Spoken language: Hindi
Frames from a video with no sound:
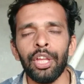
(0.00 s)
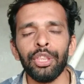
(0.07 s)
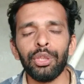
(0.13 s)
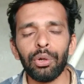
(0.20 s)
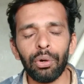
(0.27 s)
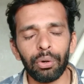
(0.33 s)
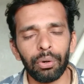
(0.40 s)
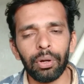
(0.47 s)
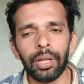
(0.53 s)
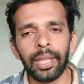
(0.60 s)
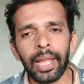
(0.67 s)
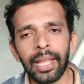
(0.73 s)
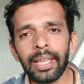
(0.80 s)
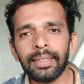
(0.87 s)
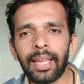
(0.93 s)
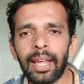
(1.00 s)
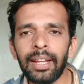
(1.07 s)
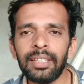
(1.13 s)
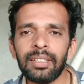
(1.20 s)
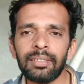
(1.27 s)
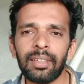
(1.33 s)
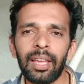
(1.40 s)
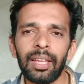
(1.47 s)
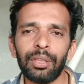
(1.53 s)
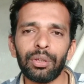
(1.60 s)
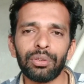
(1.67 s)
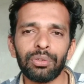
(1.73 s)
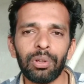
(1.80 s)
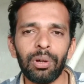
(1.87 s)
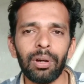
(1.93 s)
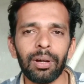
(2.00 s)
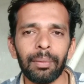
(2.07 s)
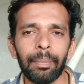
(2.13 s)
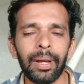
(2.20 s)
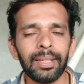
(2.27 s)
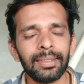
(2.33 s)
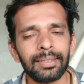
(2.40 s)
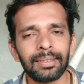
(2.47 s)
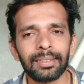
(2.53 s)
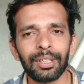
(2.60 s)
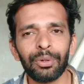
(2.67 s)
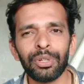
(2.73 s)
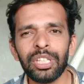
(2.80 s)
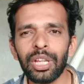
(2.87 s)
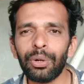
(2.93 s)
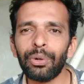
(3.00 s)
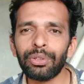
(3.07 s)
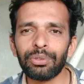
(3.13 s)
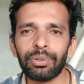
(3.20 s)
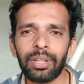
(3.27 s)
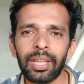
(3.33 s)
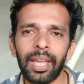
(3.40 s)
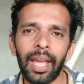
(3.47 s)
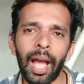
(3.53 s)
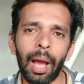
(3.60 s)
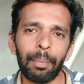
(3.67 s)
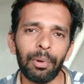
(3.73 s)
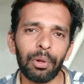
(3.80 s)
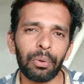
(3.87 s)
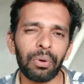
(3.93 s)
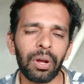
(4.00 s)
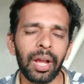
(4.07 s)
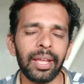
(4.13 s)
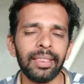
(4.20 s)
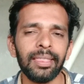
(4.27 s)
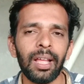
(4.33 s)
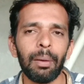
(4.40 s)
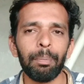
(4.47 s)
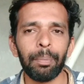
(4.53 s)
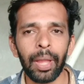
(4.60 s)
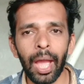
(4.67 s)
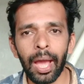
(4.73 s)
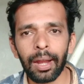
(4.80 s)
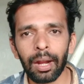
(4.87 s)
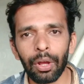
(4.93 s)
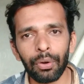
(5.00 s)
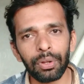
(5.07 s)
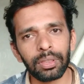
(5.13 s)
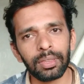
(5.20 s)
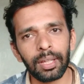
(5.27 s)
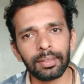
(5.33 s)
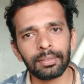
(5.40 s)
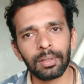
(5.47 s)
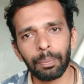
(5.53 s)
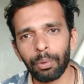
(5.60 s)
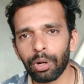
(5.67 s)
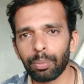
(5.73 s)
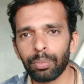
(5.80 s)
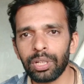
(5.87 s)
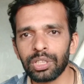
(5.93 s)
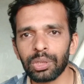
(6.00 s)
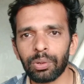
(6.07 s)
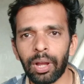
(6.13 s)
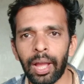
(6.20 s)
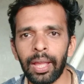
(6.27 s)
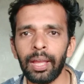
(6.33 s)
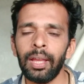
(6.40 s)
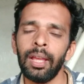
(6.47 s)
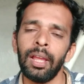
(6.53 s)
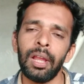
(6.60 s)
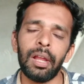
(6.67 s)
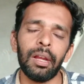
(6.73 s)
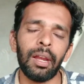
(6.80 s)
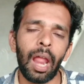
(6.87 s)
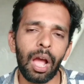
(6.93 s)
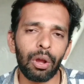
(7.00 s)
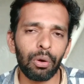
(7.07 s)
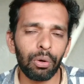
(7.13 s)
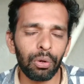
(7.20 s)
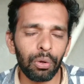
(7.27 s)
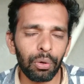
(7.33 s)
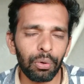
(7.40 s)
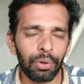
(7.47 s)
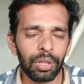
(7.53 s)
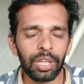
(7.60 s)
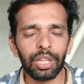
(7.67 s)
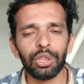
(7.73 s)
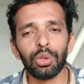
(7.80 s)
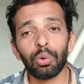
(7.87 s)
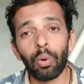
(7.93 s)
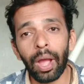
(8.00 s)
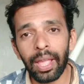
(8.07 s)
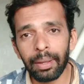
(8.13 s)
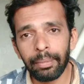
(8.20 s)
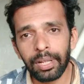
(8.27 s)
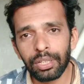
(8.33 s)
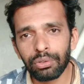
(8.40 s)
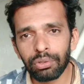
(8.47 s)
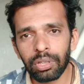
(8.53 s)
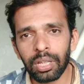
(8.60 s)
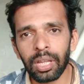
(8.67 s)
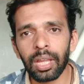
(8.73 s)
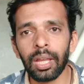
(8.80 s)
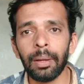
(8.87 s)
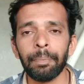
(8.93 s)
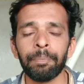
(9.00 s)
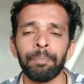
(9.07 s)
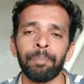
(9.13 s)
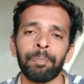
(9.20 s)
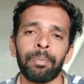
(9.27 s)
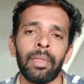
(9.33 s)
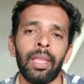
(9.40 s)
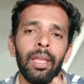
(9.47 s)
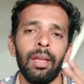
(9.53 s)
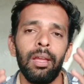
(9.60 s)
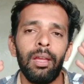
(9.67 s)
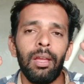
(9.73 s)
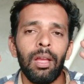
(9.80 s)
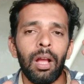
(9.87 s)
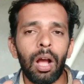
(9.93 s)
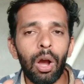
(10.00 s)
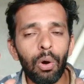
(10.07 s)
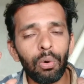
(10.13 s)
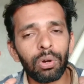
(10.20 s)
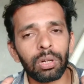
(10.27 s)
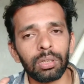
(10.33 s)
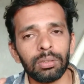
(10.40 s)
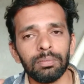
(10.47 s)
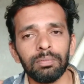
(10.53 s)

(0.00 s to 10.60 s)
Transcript: तो यही सारी चीज़ें हैं दोस्तों बस खुशी हो चुकी है आप लोगों का इतना प्यार और इतना सपोर्ट मिल चुका है लाखों लोगों की दुआएं मिल चुकी है और